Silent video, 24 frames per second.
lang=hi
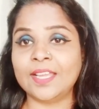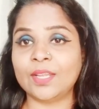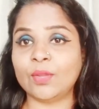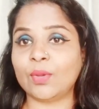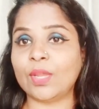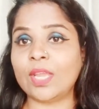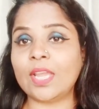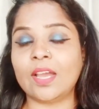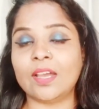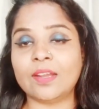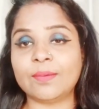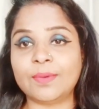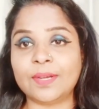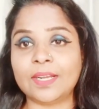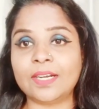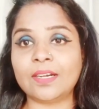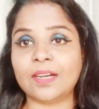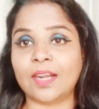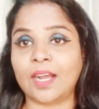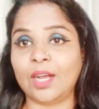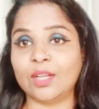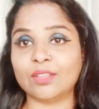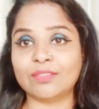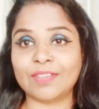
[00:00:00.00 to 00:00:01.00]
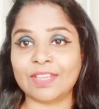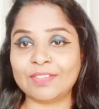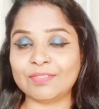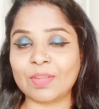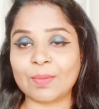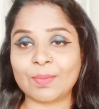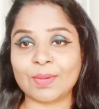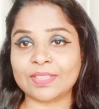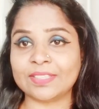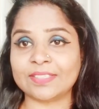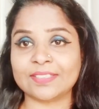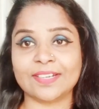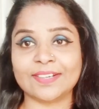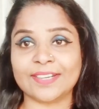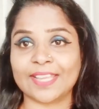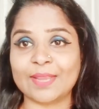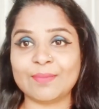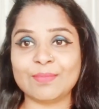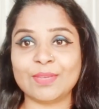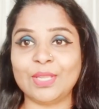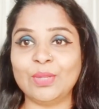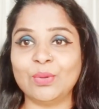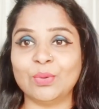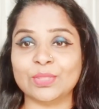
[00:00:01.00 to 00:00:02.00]
क्योंकि हर बार हाउसवाइफ के पास इतना
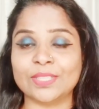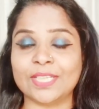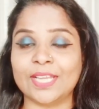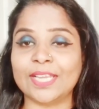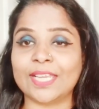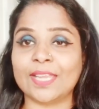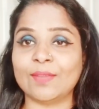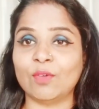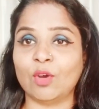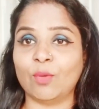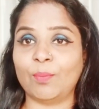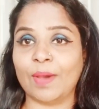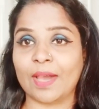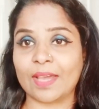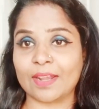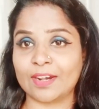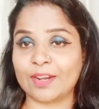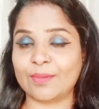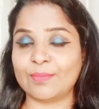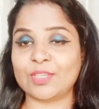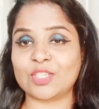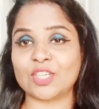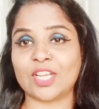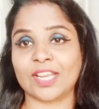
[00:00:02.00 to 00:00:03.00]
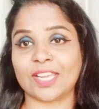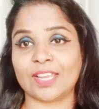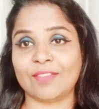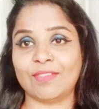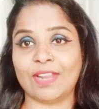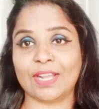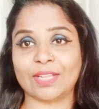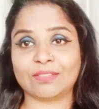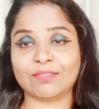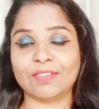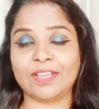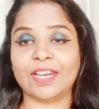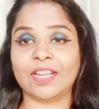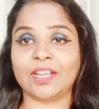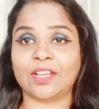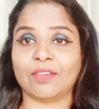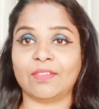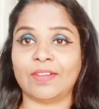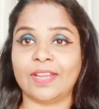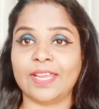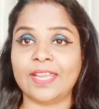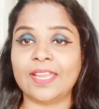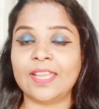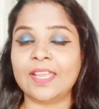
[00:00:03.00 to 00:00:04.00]
टाइम नहीं होता है कि वो पार्लर में जाके वैक्स वगैरह
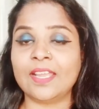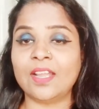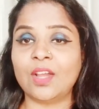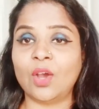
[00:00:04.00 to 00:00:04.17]
करवाए